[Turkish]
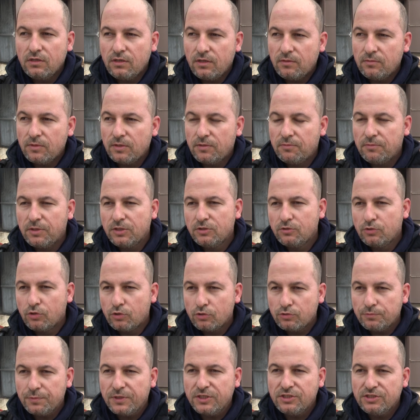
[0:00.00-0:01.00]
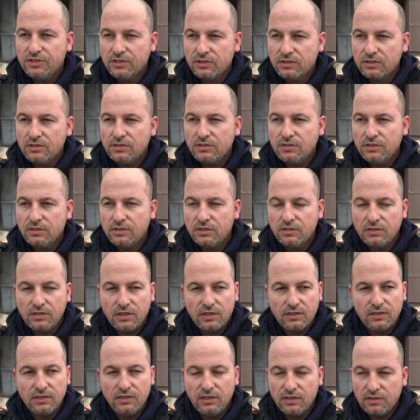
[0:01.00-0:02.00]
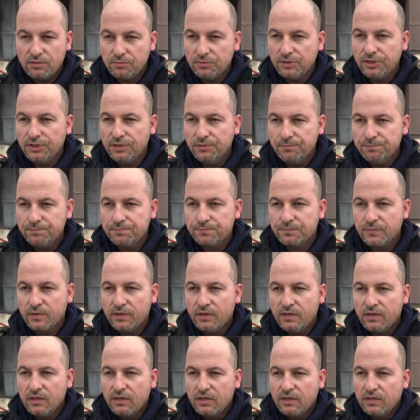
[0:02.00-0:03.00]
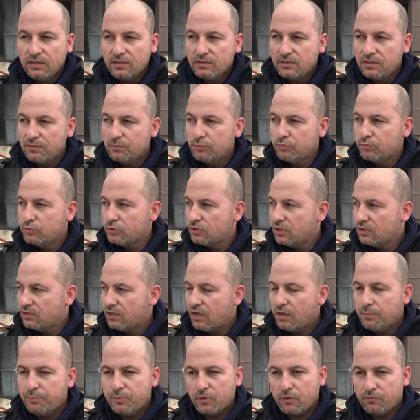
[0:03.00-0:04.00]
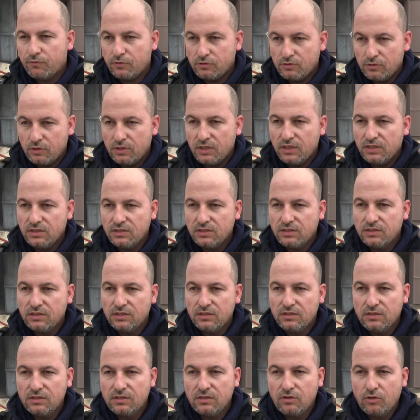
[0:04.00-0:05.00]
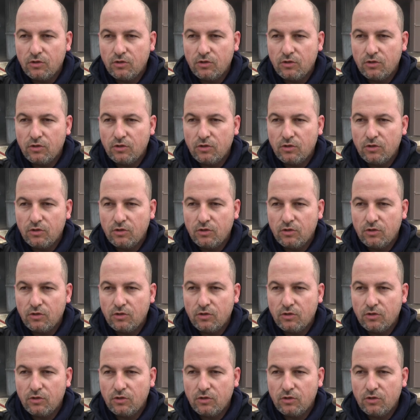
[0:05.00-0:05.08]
Hemen hemen 4-5 yıldır yangın ekibindeyim. tabi burada daha profesyonel e,